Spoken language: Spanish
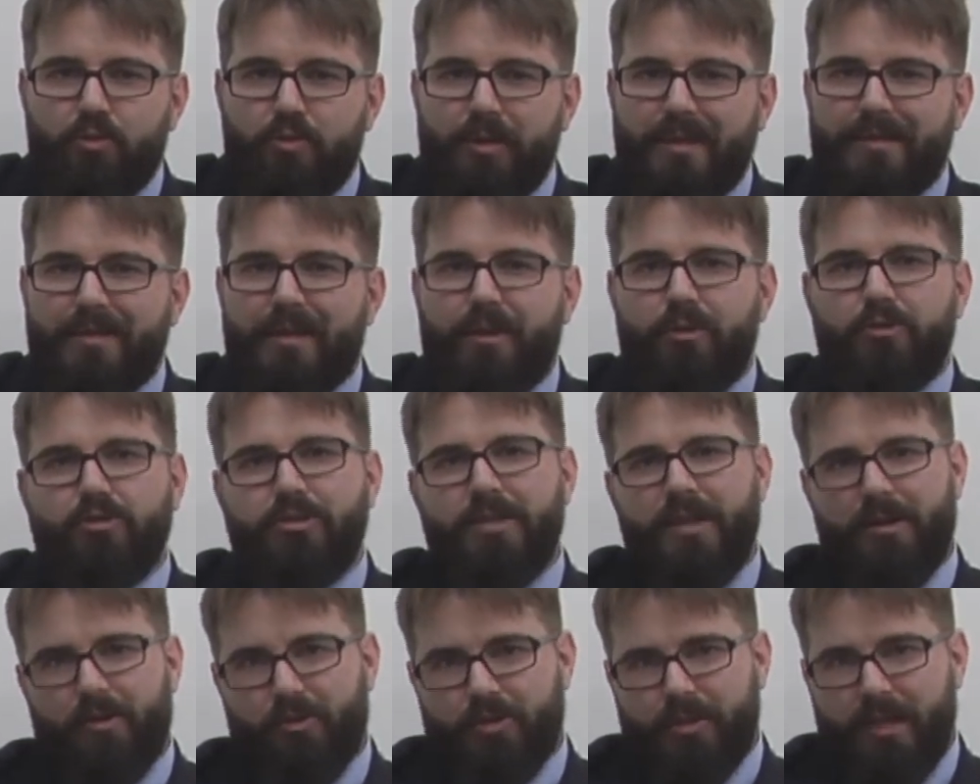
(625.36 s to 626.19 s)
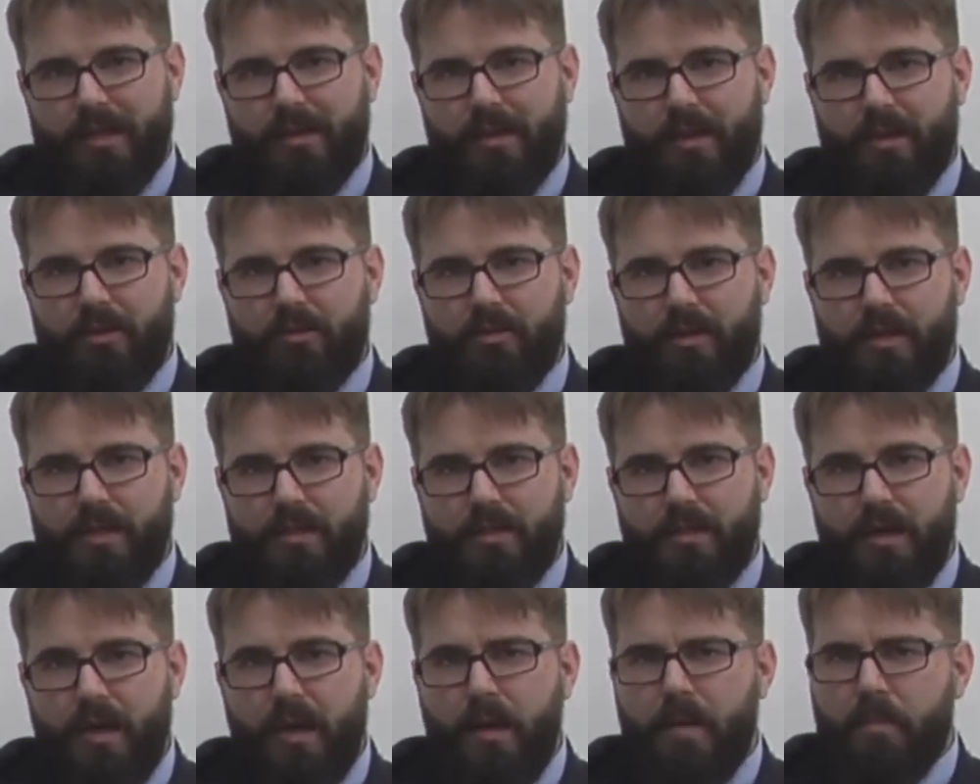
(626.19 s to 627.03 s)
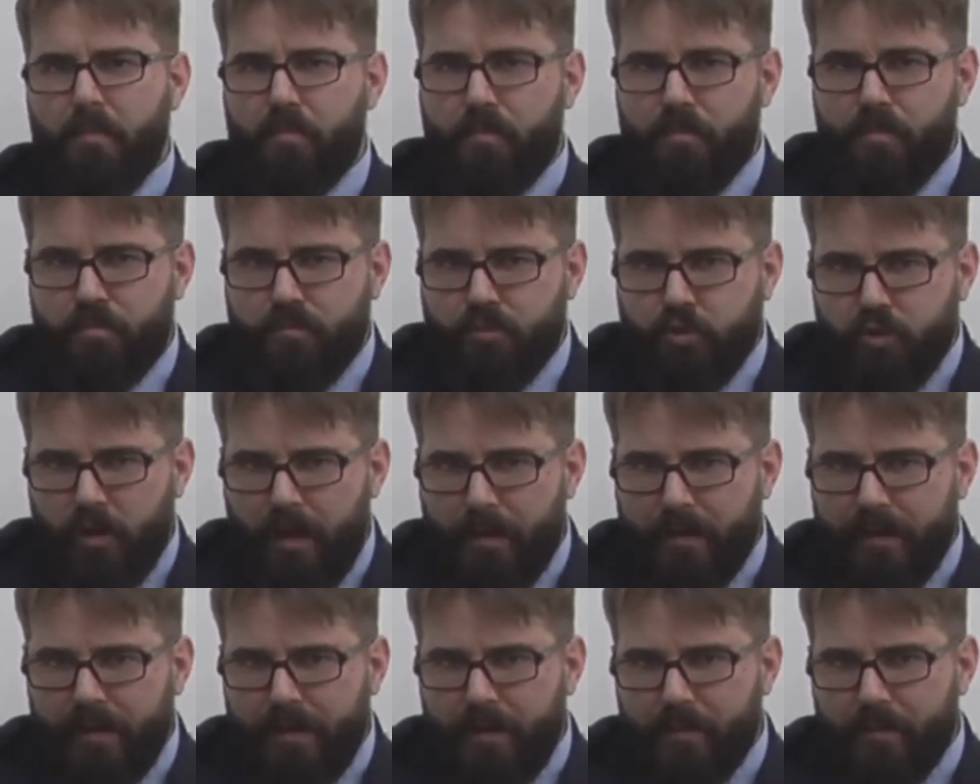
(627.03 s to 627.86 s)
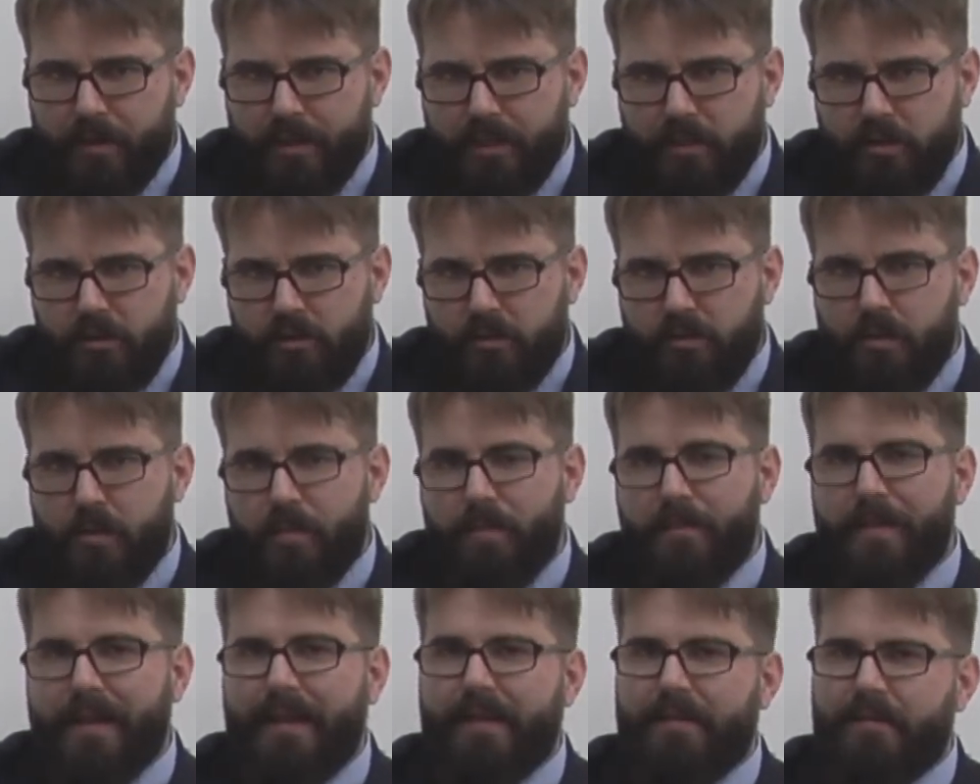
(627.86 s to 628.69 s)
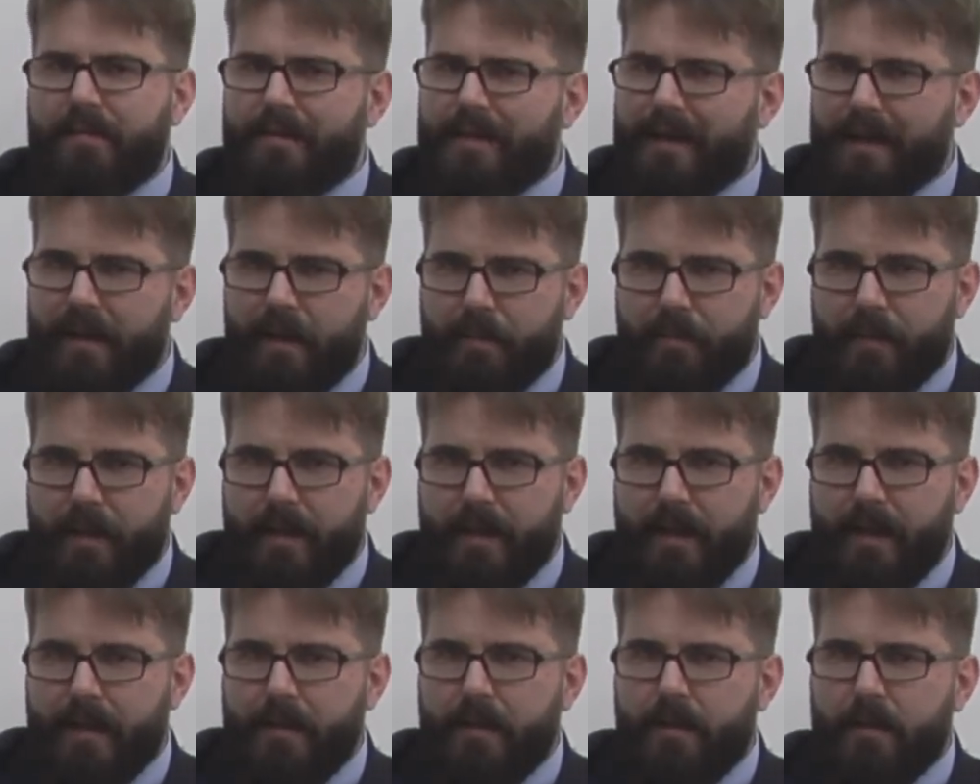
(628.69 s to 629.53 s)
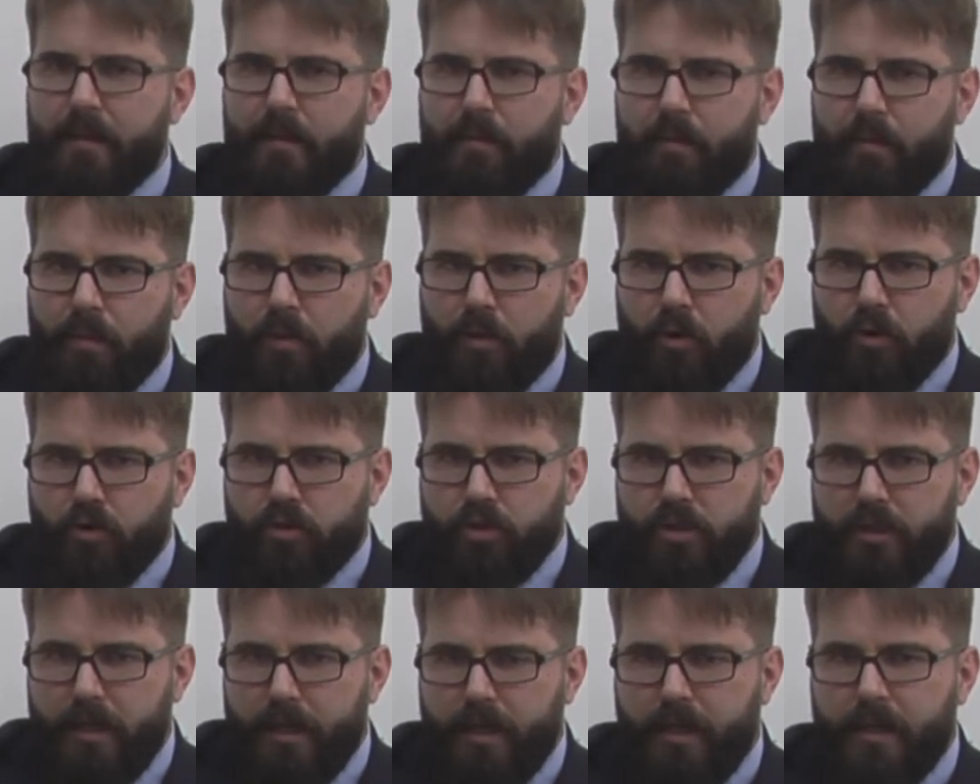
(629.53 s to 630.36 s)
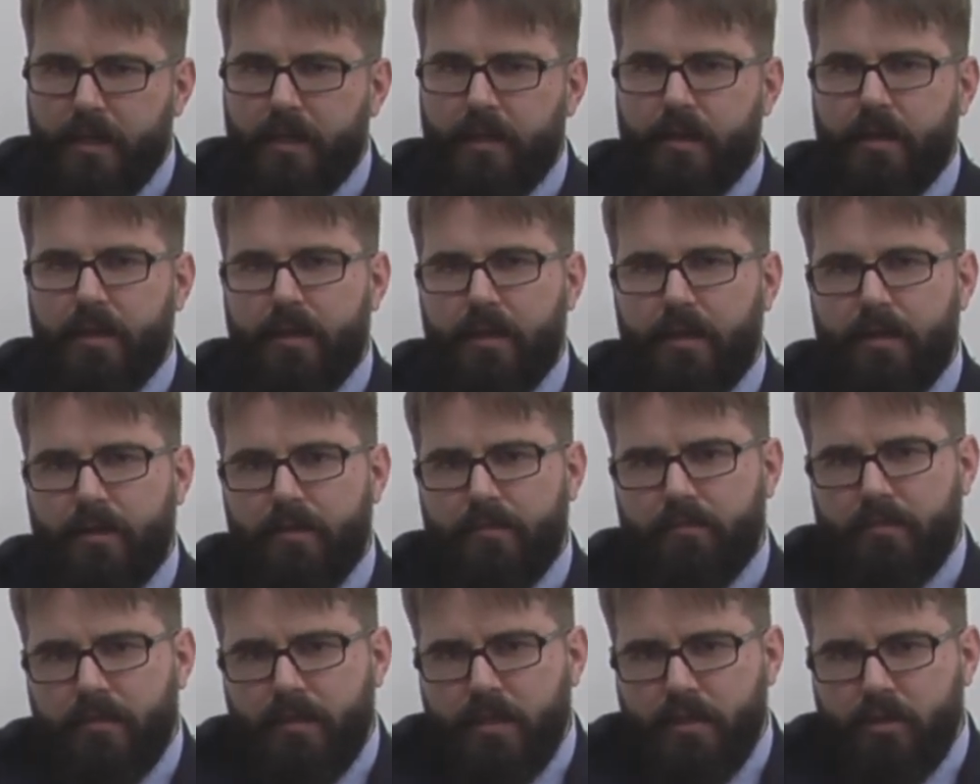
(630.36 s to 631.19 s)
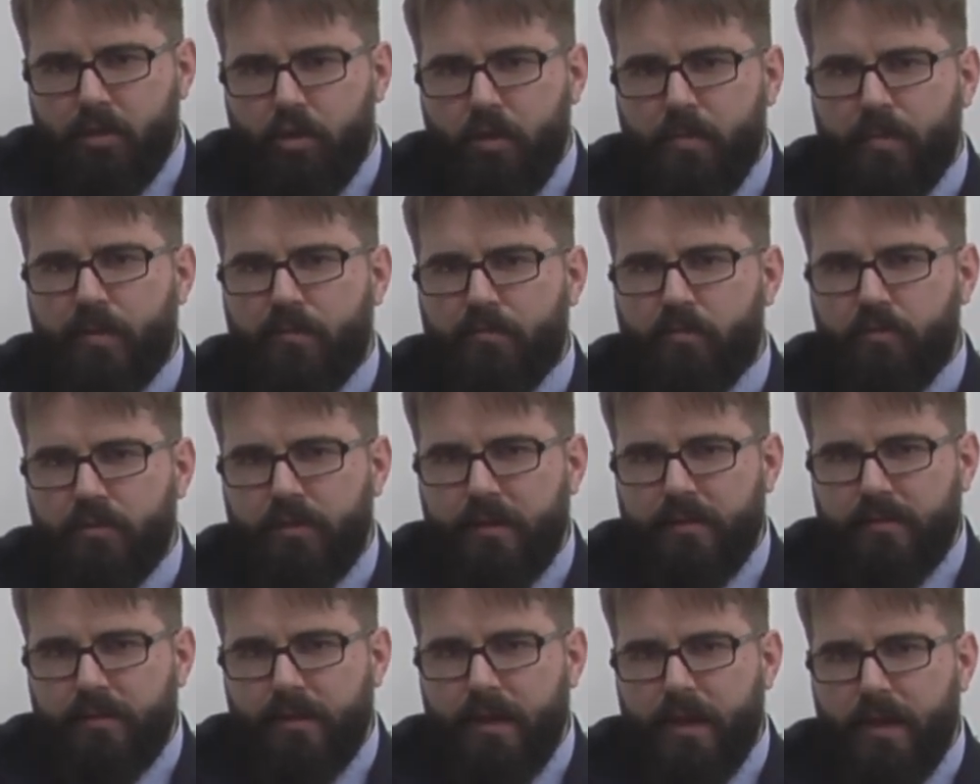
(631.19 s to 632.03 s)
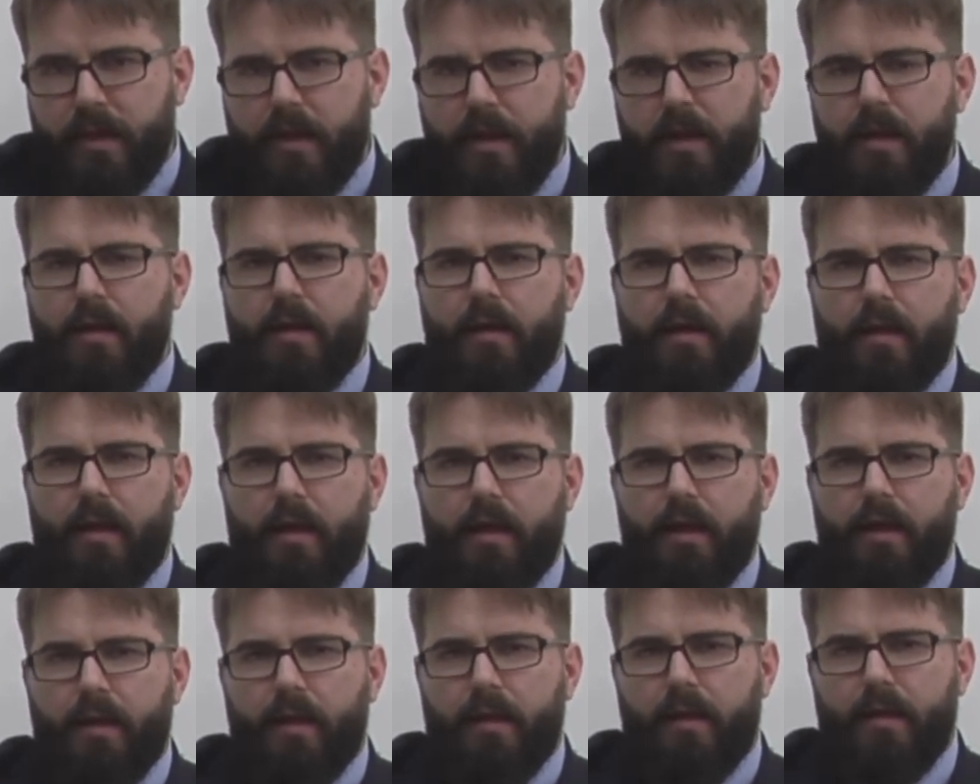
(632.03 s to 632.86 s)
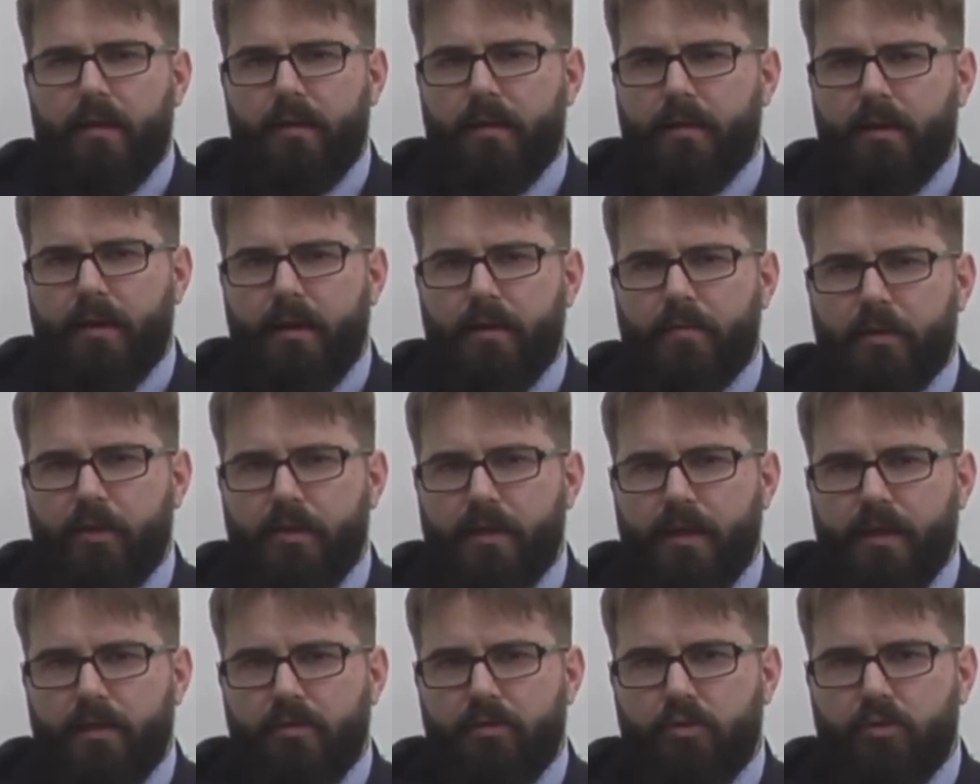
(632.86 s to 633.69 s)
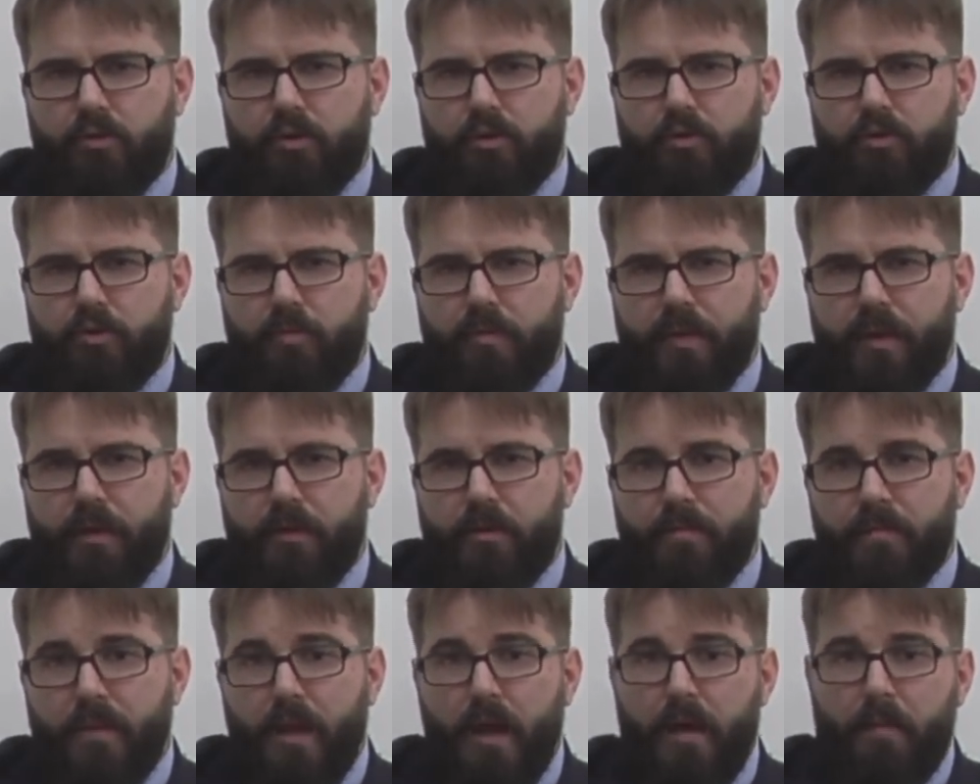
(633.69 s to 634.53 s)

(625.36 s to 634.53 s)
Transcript: durante los siglos anteriores. Solamente por esto merecía la pena conseguir y, desde luego, profundizar en el proyecto europeo.